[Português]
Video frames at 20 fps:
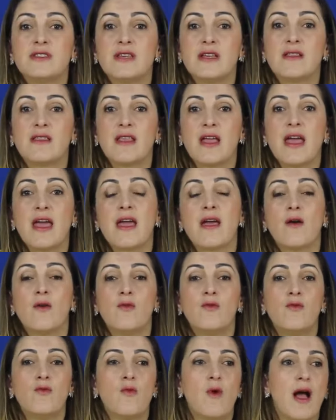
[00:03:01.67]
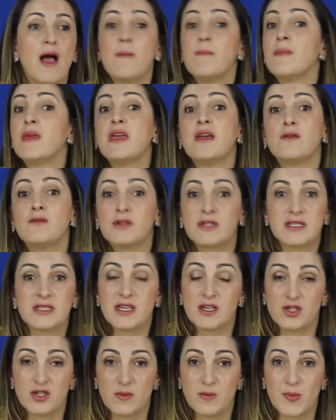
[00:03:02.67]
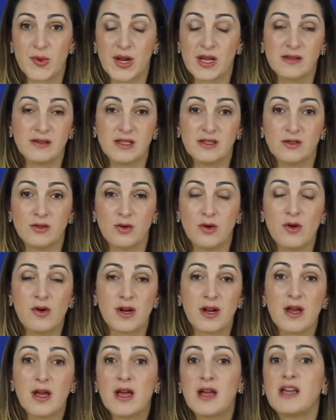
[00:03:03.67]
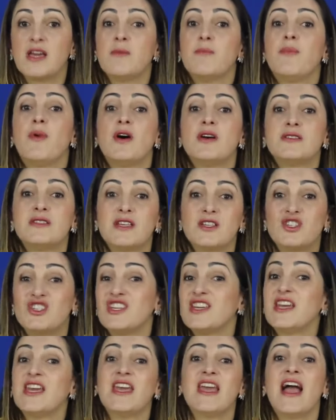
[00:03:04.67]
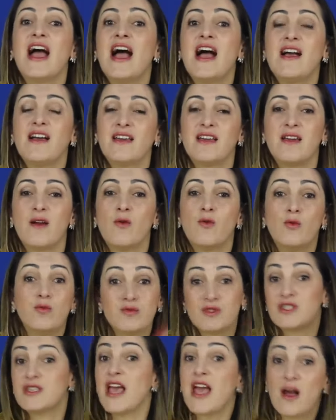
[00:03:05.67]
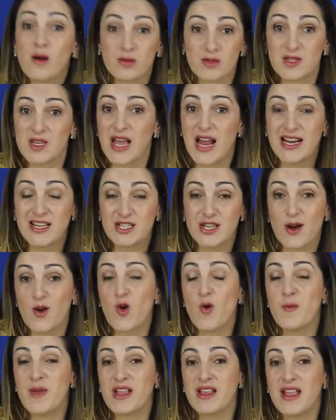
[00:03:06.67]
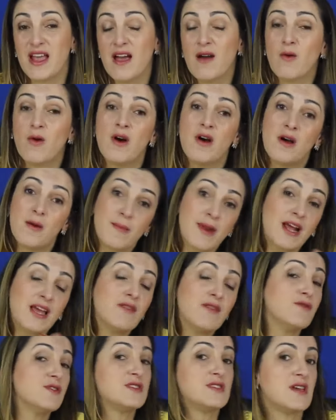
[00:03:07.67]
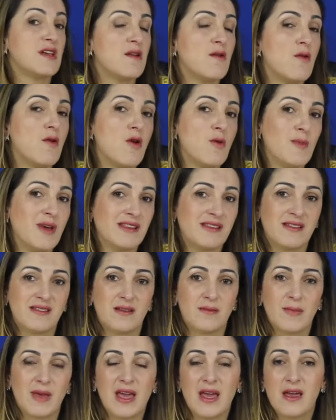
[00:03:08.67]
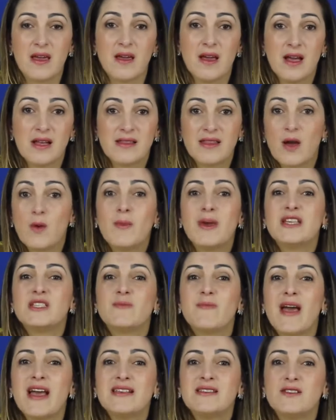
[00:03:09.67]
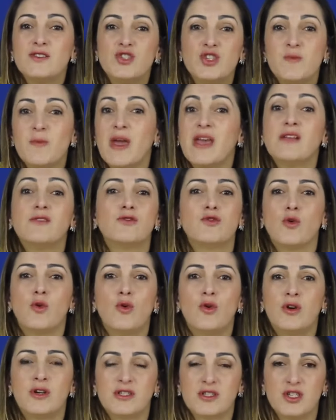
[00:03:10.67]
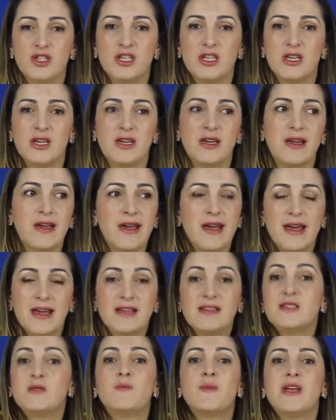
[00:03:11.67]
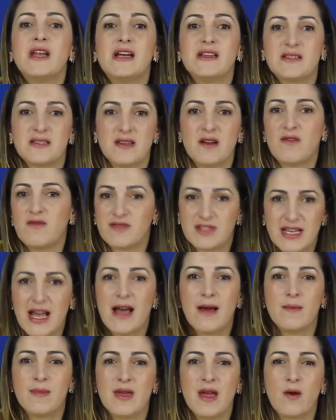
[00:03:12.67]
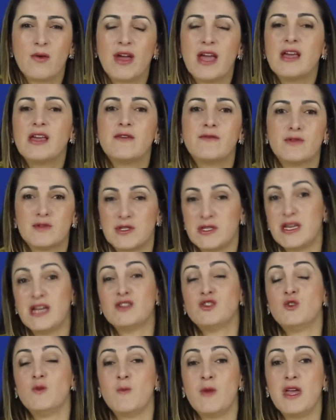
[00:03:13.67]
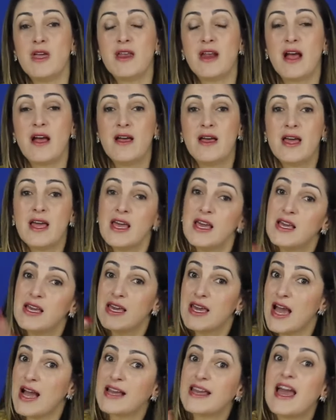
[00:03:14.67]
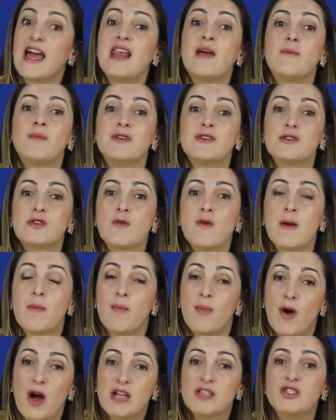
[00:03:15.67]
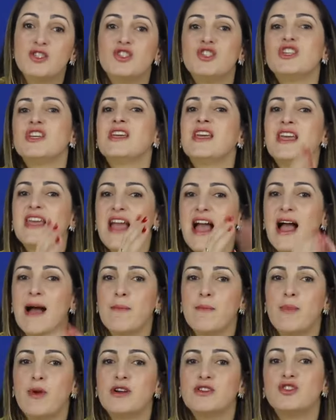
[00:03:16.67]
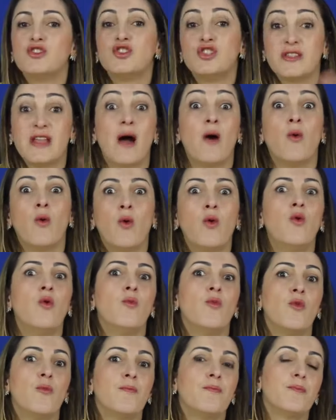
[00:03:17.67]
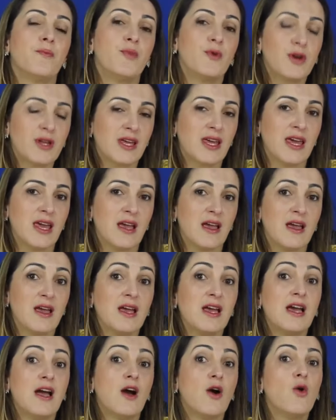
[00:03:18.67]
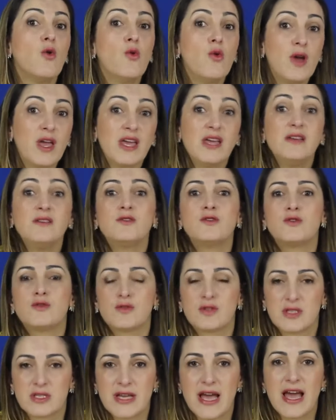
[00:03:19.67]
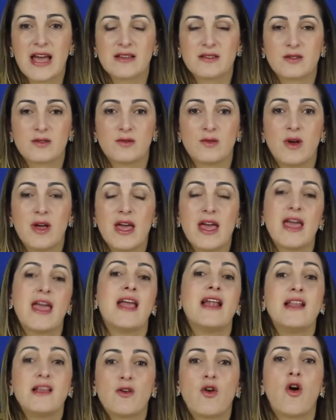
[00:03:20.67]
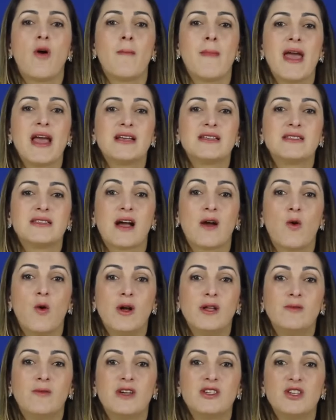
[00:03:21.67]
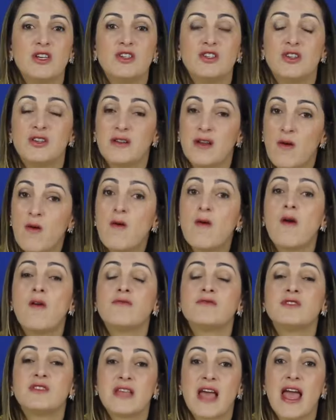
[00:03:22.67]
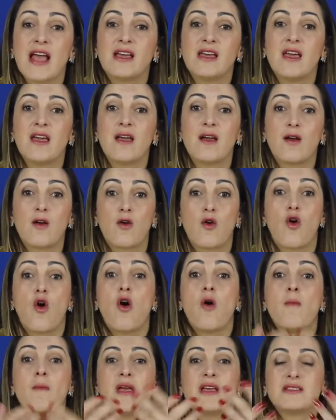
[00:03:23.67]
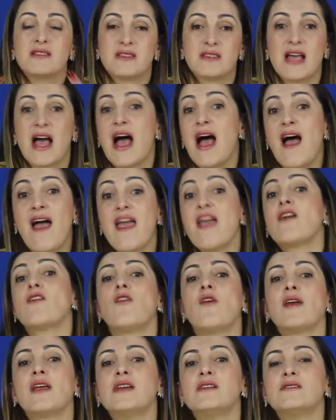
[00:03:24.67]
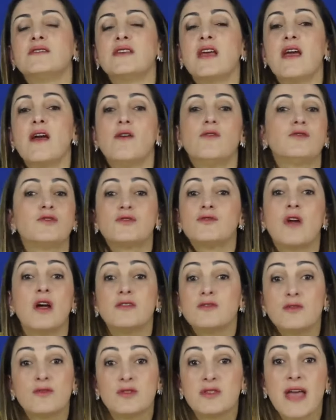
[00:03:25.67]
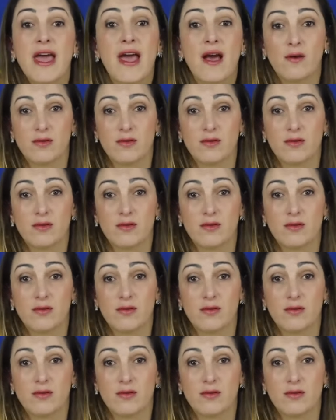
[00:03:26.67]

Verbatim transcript: você ter um amigo que seja empreendedor, que possa te guiar em alguns erros que ele já cometeu, para que você não cometa também. Ter uma espécie de mentor, de inspiração, sabe? Alguém que você admira e que aquela pessoa pode te guiar, pode te dar o rumo? Por quê? O insucesso, ele começa quando a gente não consegue começar a reconhecer os nossos